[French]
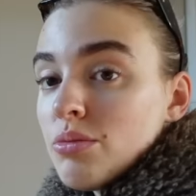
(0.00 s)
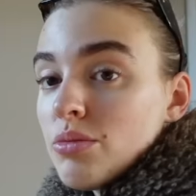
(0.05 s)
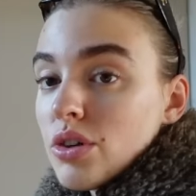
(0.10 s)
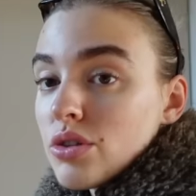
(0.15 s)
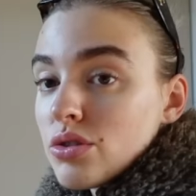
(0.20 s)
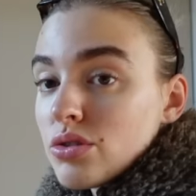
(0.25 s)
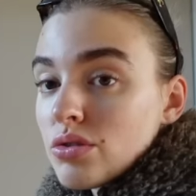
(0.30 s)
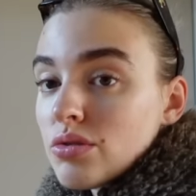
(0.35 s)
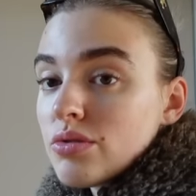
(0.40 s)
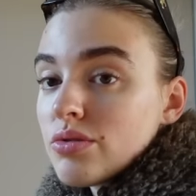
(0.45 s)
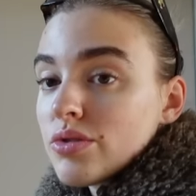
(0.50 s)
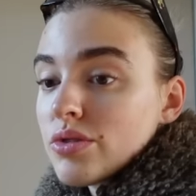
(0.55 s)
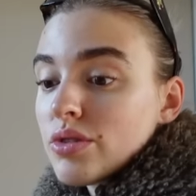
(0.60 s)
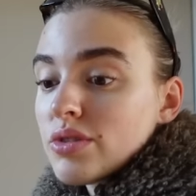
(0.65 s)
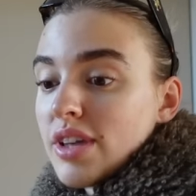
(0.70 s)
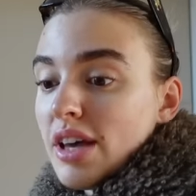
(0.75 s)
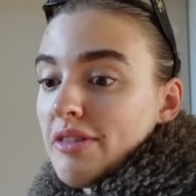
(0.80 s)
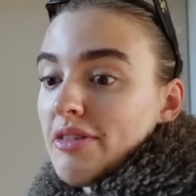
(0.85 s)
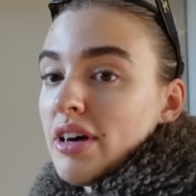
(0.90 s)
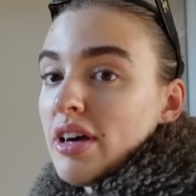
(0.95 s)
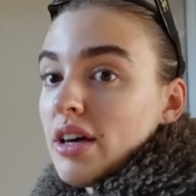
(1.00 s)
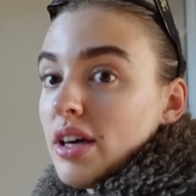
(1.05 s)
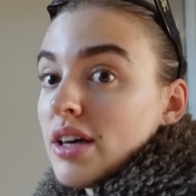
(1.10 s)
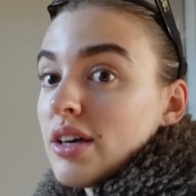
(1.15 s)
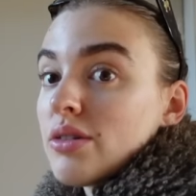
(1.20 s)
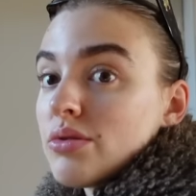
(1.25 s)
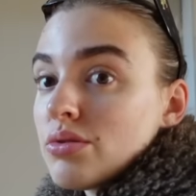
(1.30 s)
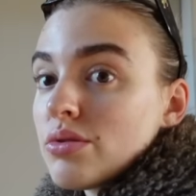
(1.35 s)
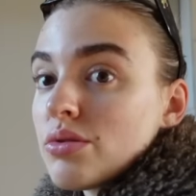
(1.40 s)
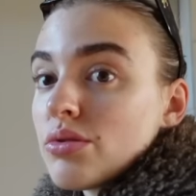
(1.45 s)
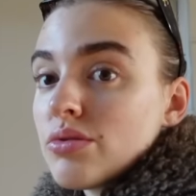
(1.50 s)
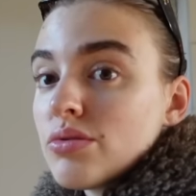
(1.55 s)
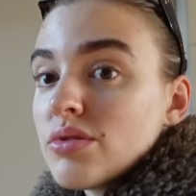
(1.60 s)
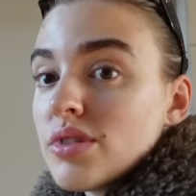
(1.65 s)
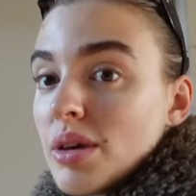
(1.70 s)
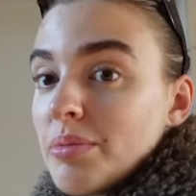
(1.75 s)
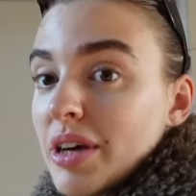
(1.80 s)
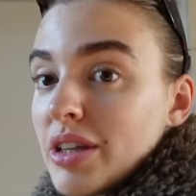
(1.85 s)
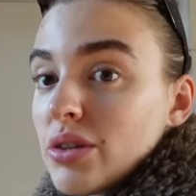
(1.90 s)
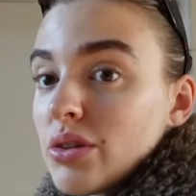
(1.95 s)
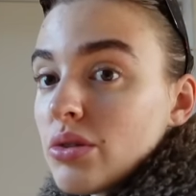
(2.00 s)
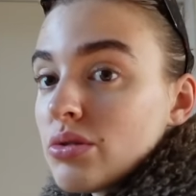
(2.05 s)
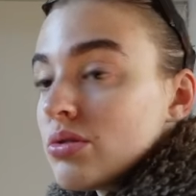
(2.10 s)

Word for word: Moi je trouve que ça va et que surtout c'est pas trop